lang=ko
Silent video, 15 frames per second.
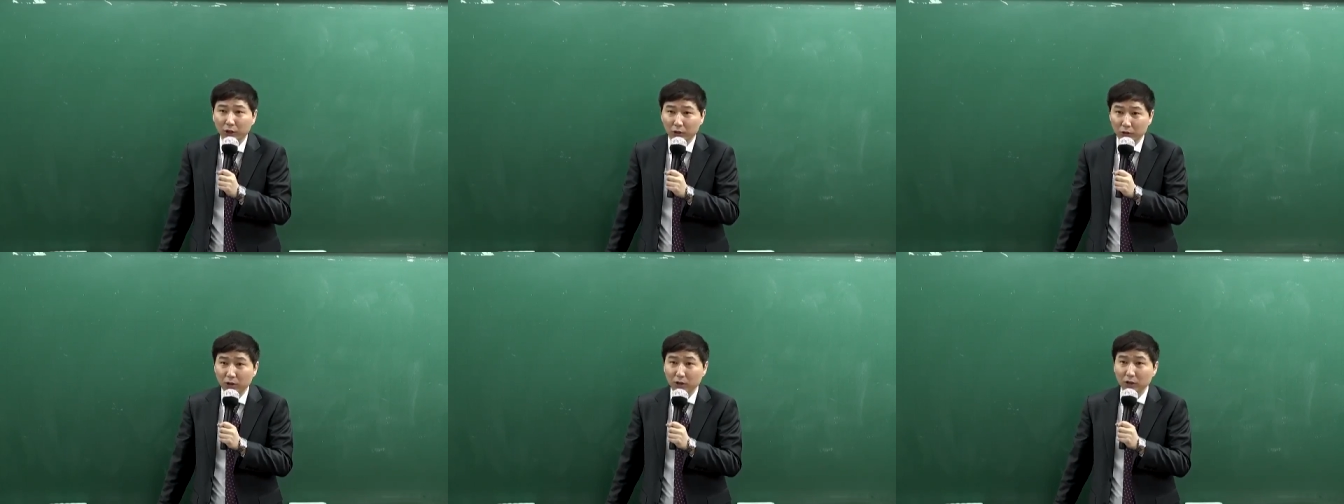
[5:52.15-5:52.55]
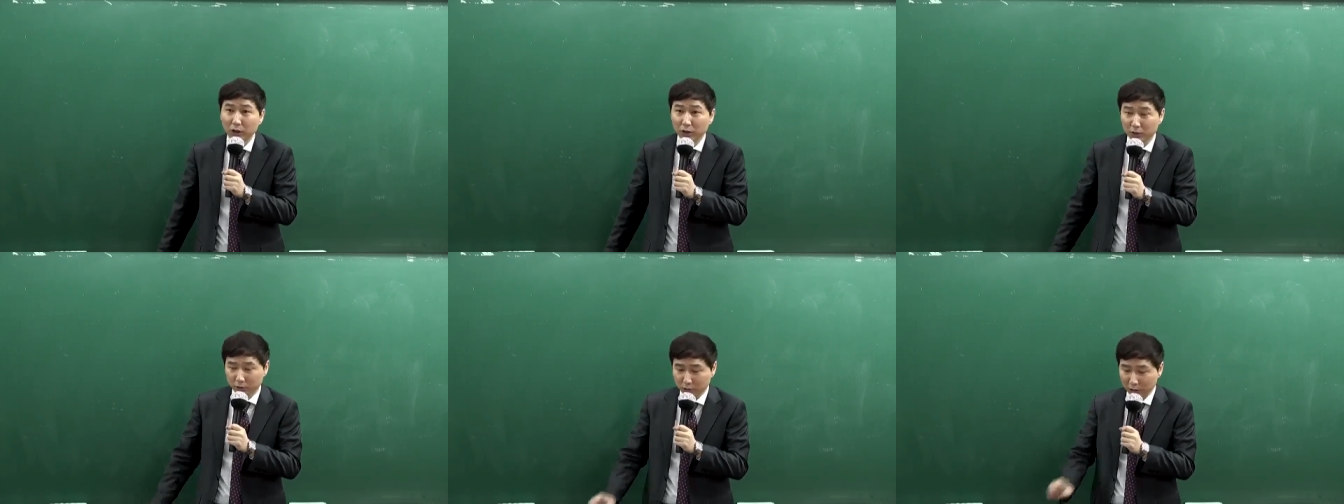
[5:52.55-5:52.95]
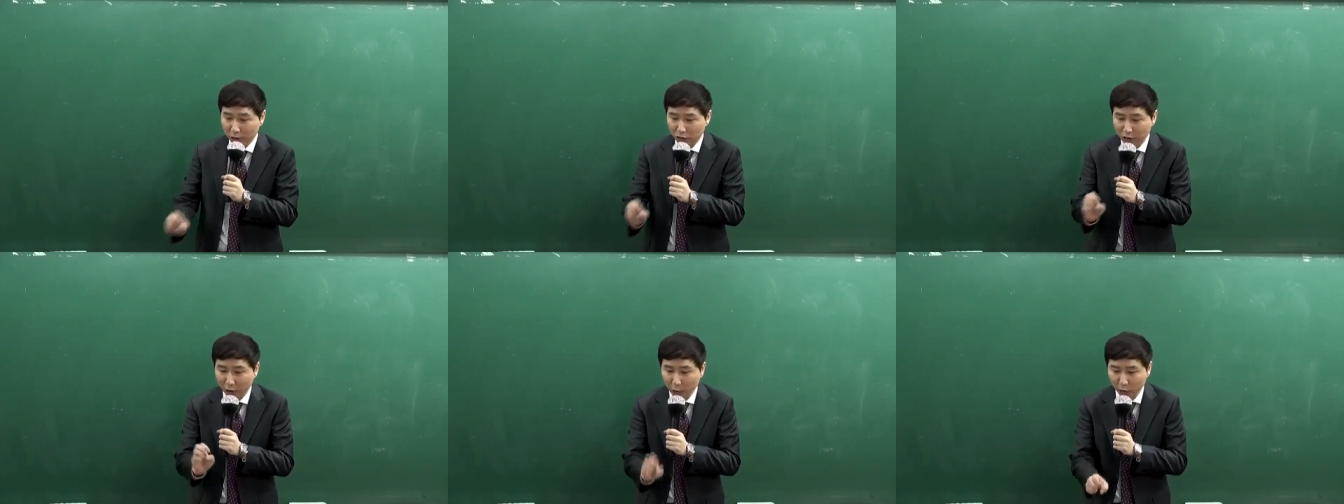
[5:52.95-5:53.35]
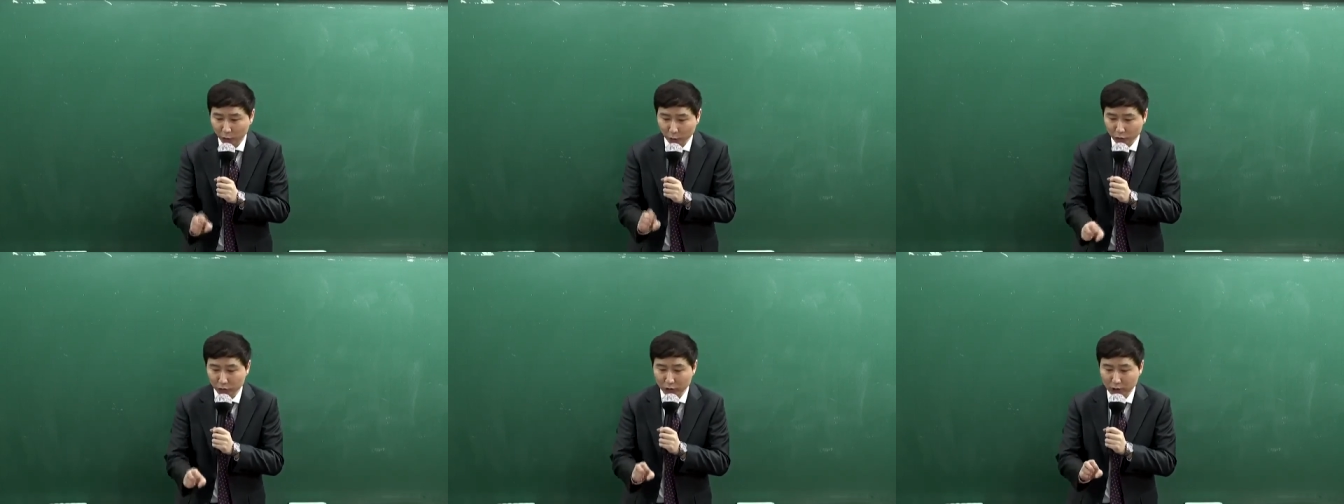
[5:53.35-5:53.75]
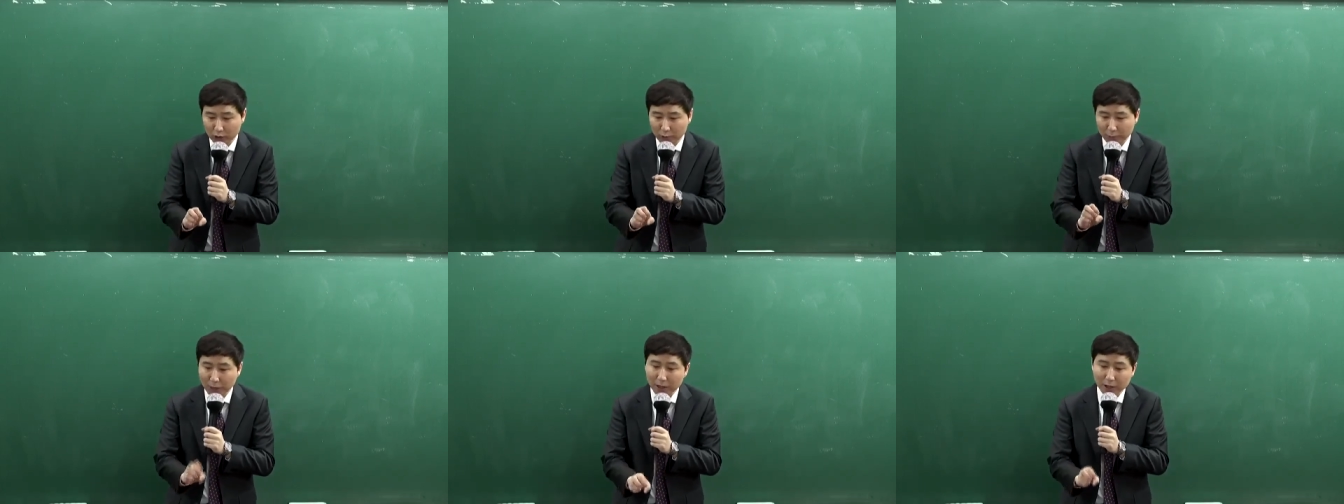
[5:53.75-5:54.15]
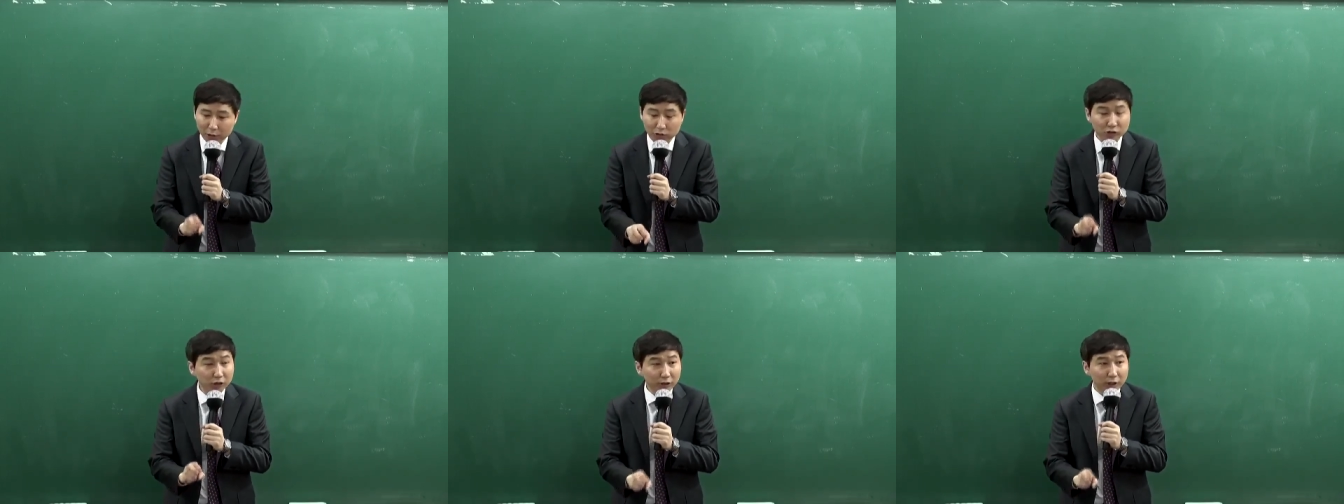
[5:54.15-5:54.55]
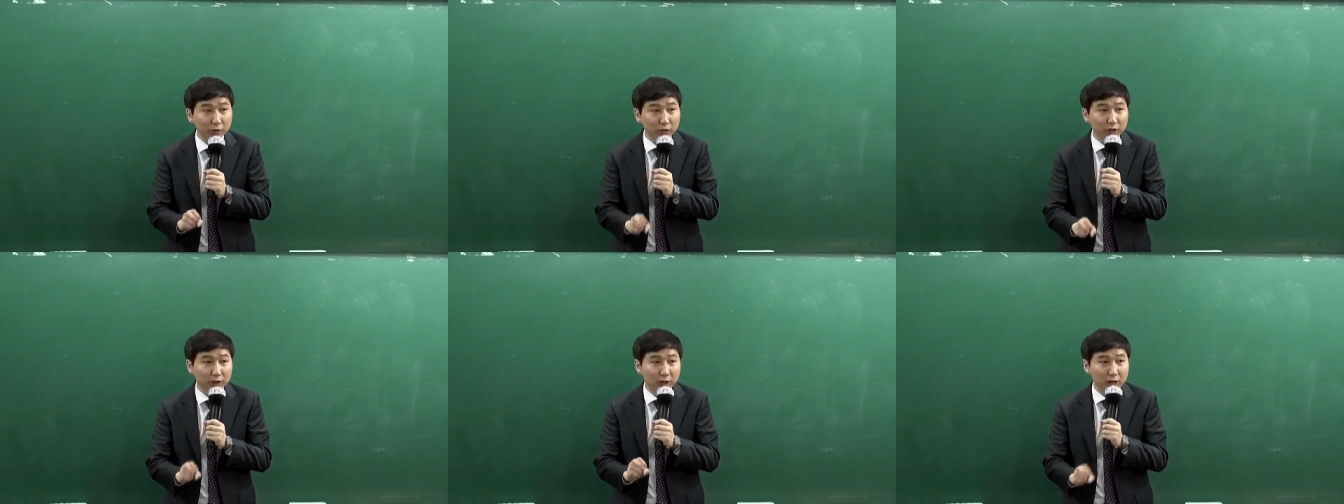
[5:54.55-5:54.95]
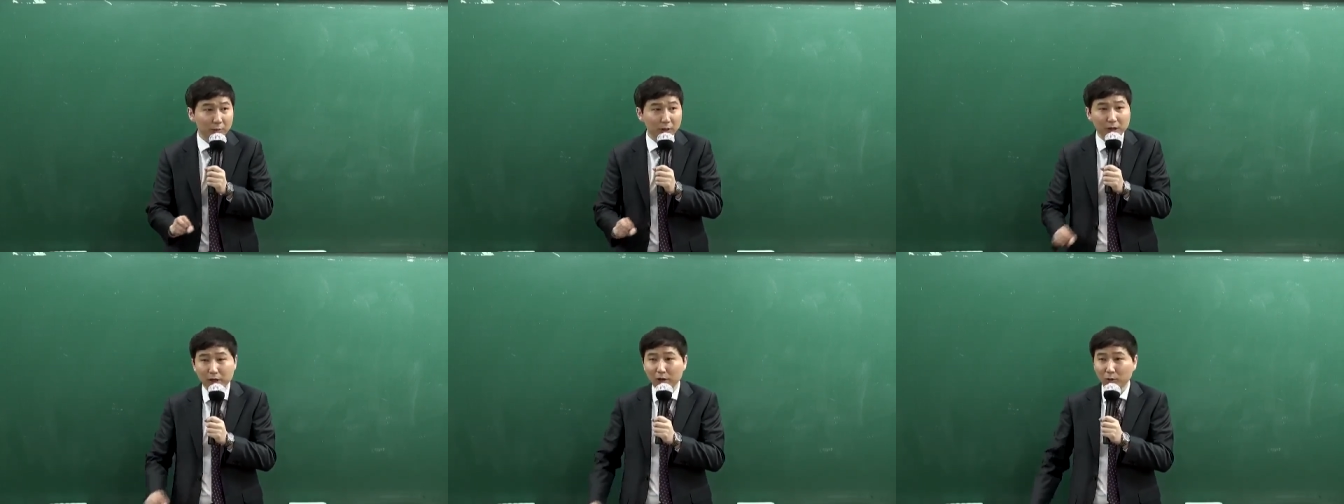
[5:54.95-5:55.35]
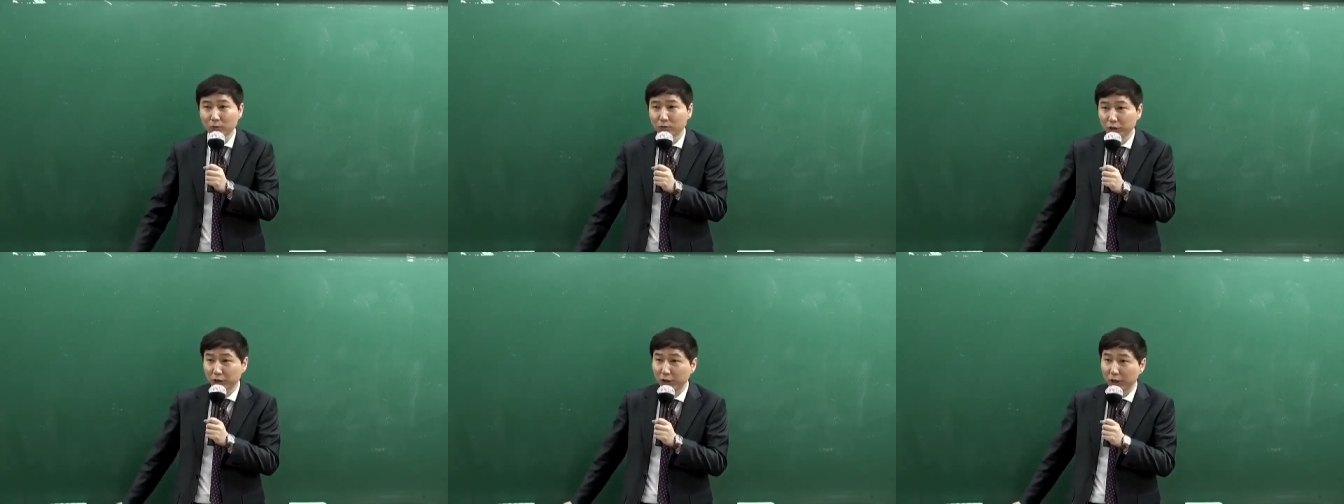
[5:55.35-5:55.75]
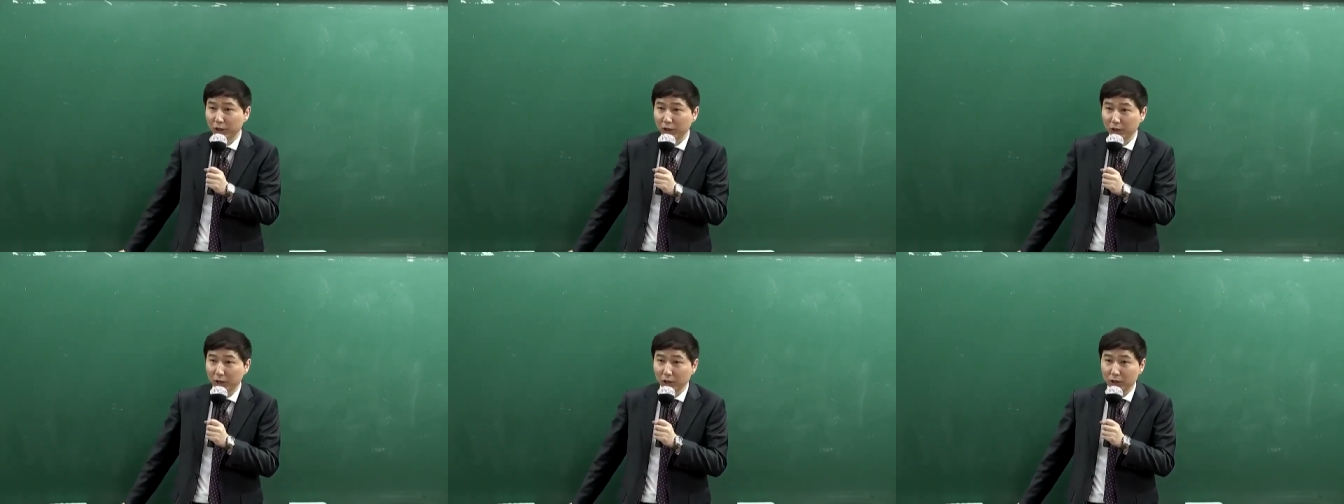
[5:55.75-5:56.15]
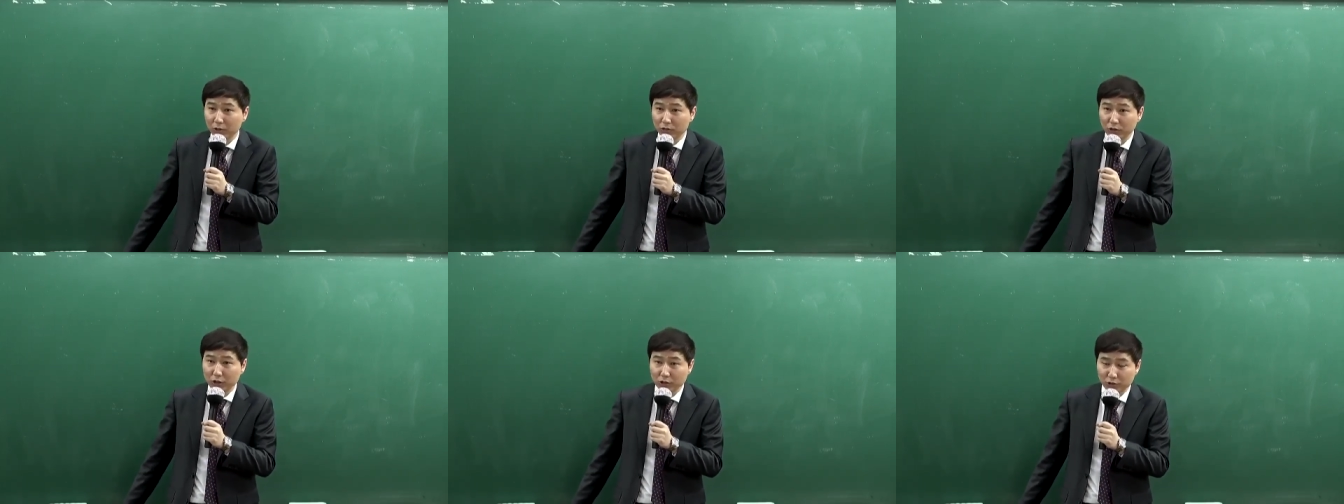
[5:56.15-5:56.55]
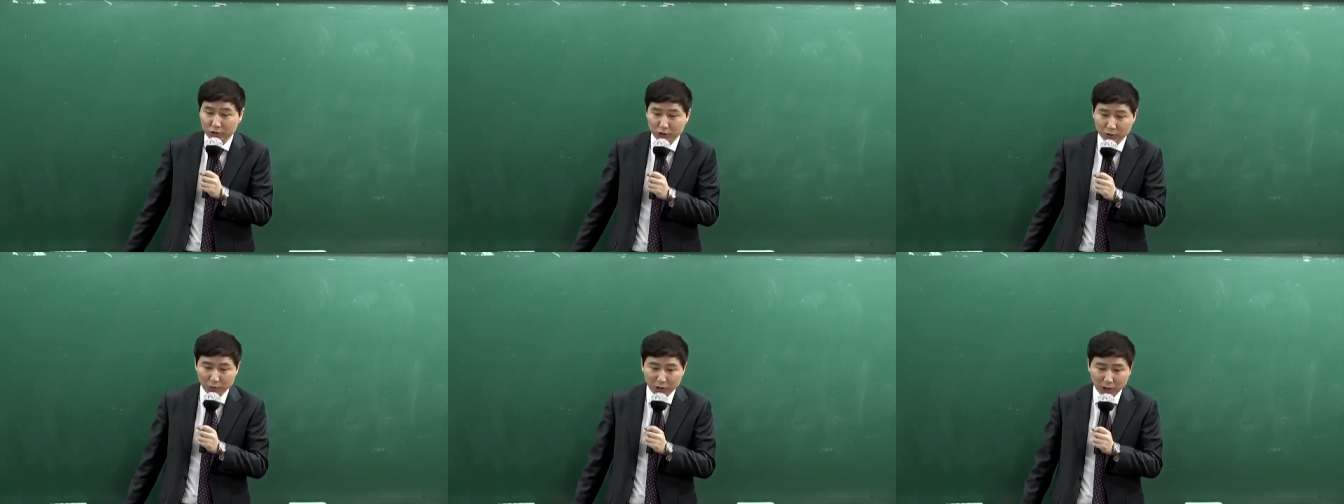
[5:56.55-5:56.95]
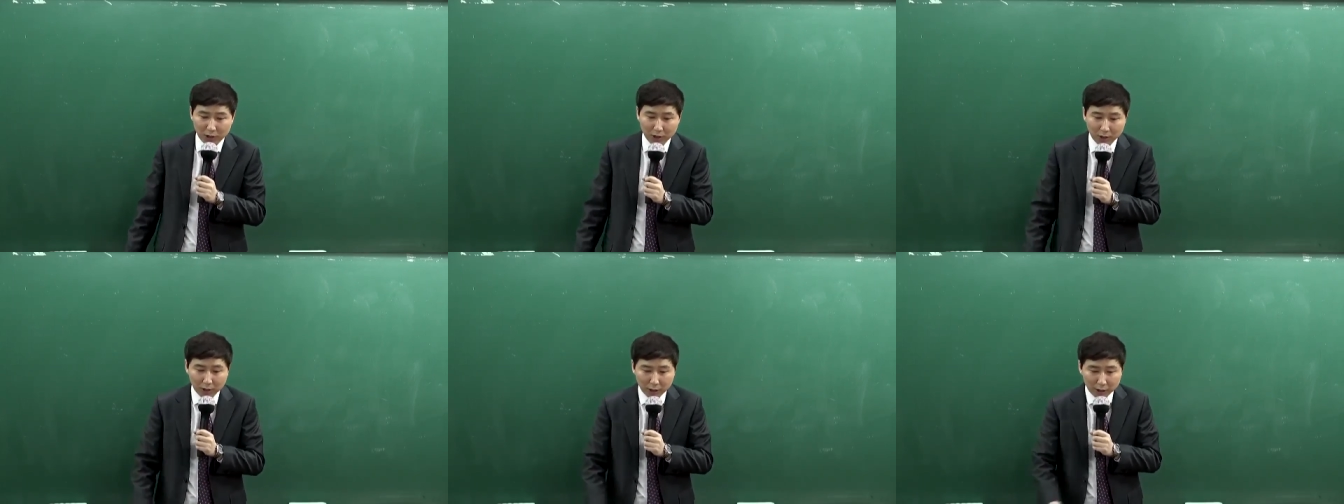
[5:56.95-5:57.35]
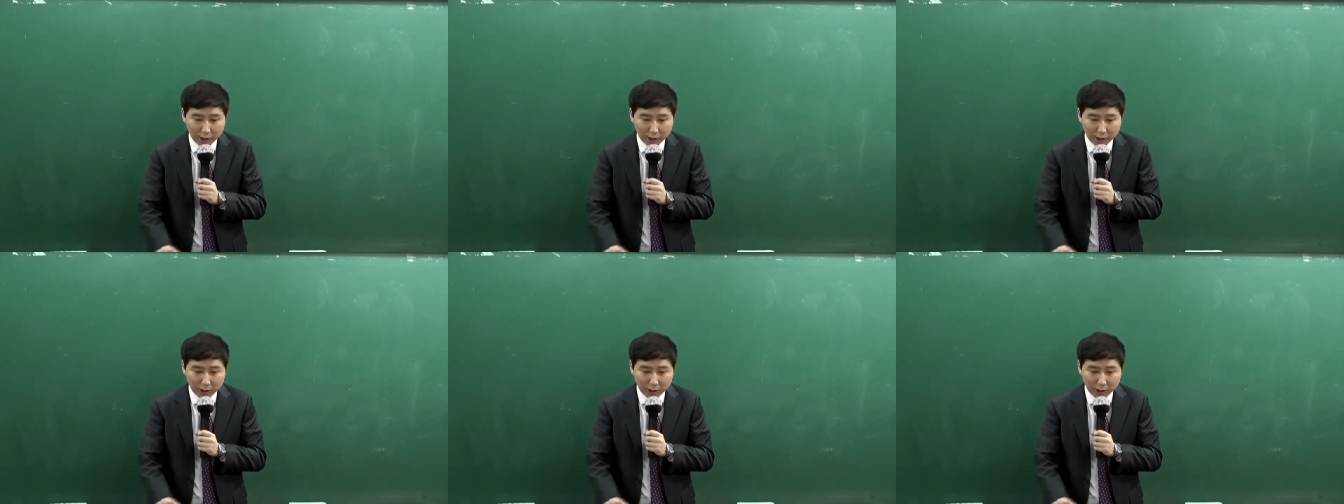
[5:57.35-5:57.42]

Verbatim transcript: 그러니까 그 약수를 나누는 것도 결국 판례 출제가 되는 거니까 판례 공부가 되게 중요할 수 있습니다.